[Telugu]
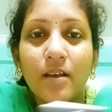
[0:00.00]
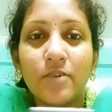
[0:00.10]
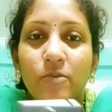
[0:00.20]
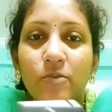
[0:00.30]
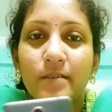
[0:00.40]

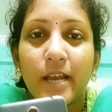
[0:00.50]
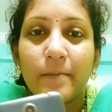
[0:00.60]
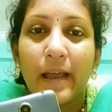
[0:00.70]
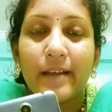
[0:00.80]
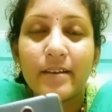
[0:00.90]
డూప్లికేట్
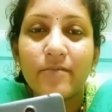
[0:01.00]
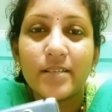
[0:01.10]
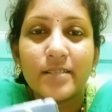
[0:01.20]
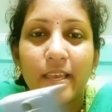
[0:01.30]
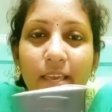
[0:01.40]
బ్యాటరీ
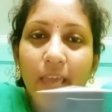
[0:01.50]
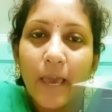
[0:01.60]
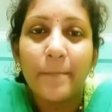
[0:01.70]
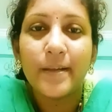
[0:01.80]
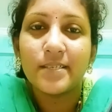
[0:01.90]
వేస్తే
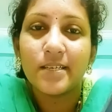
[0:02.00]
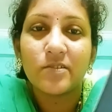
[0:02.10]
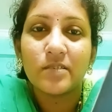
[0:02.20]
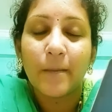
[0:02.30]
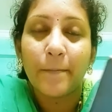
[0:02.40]
ఇంకేం పని
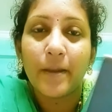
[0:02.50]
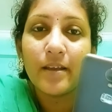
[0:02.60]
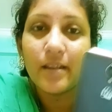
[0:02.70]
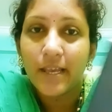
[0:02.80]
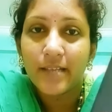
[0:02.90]
చేస్తుంది
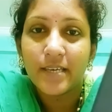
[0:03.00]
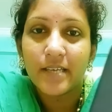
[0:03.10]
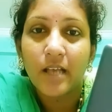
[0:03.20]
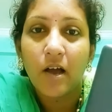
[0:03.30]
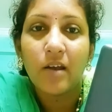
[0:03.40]
చెప్పండి నేను
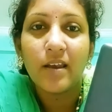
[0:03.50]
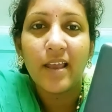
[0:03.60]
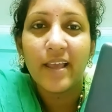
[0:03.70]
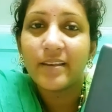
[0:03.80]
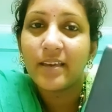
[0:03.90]
చేసే
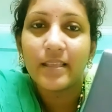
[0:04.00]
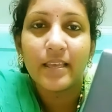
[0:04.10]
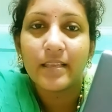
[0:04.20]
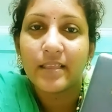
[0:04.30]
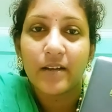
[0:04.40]
ఆన్లైన్కి
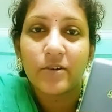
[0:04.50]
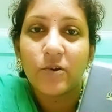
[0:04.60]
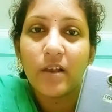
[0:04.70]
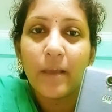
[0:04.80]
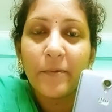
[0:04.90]
ఇది
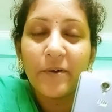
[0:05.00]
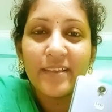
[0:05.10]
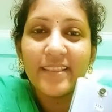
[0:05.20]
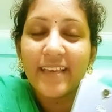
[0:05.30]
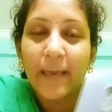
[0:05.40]

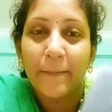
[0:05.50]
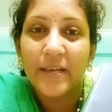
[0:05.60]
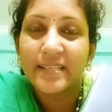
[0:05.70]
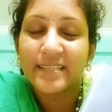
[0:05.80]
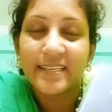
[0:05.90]
తట్టుకోలేకపోయింది
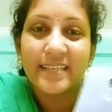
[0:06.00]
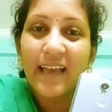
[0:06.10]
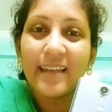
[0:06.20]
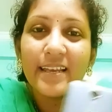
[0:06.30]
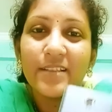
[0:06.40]
కెపాసిటీ
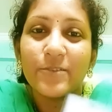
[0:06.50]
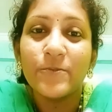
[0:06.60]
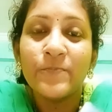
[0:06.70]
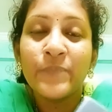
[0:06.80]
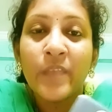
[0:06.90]
చాలలేదు
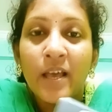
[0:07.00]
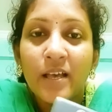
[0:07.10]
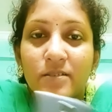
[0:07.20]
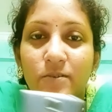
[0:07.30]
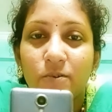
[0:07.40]

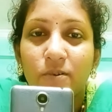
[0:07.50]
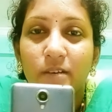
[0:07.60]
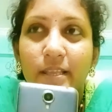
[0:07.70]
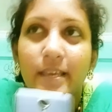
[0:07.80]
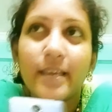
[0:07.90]
సో
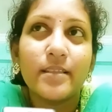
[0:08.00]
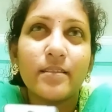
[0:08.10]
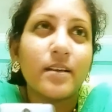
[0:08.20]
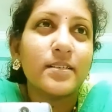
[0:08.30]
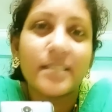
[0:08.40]
ఇది
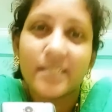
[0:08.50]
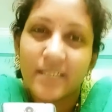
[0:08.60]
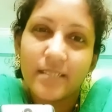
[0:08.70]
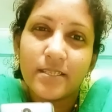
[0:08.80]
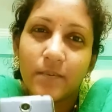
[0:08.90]
ఎంత
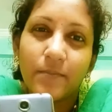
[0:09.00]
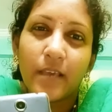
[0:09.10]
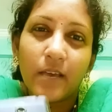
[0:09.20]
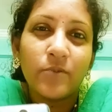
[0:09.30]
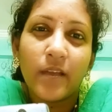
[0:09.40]
సిక్స్టీన్
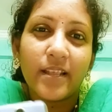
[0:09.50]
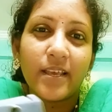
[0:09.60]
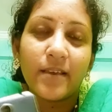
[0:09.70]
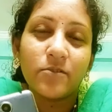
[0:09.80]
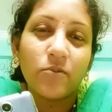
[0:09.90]
జీబీఏ
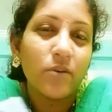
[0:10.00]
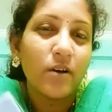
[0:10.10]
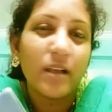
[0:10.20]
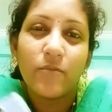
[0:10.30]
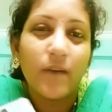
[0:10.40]
ఉండేది సో
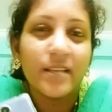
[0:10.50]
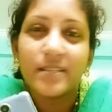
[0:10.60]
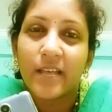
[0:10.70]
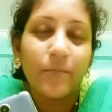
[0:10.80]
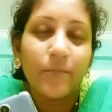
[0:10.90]
అందువల్ల
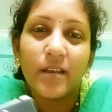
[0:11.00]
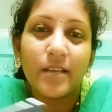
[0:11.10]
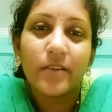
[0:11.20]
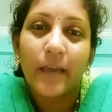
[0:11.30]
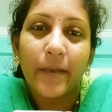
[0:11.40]

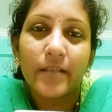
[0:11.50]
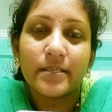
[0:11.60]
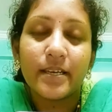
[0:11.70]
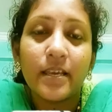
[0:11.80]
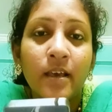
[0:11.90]
సరిపోలేదు
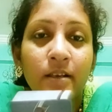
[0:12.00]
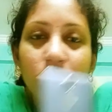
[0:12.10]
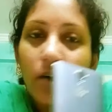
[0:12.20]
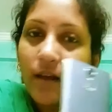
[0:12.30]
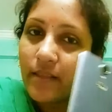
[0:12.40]
కెపాసిటీ
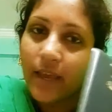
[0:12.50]
సో అందుకే